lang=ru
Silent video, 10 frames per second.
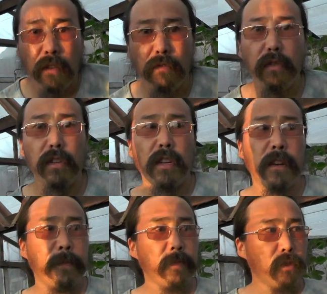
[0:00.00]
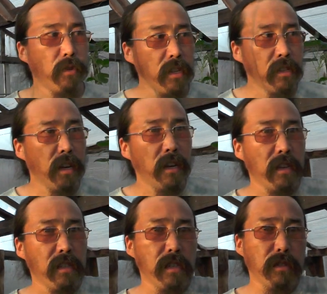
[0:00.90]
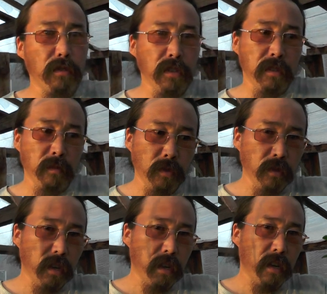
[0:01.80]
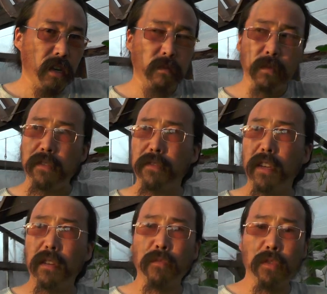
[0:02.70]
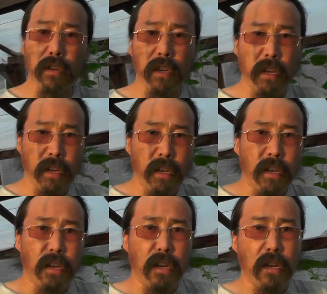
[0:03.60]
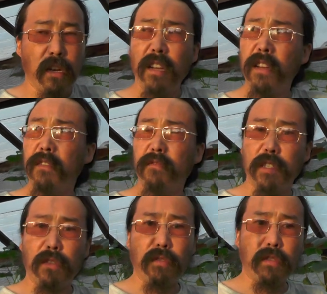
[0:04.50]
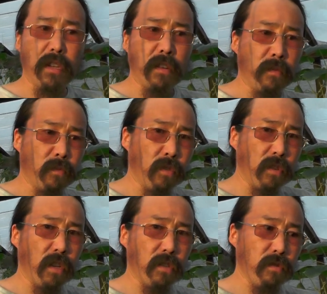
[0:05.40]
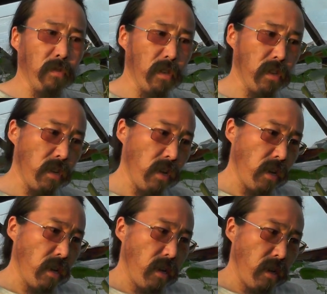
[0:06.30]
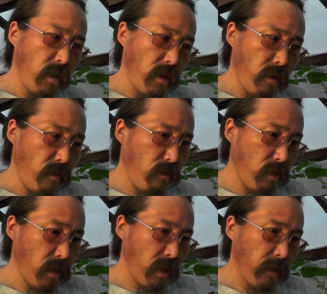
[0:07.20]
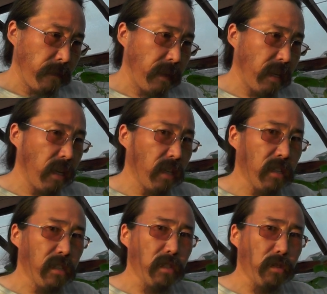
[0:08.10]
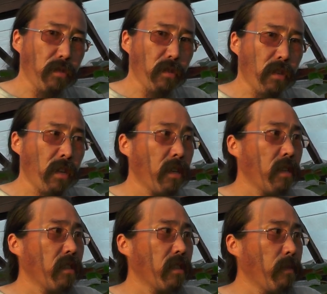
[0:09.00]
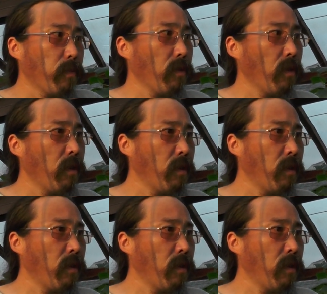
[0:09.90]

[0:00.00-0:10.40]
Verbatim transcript: Вот. То есть создается много атмосферы, много э, водорода, много озона. Вот. И это создает тепло.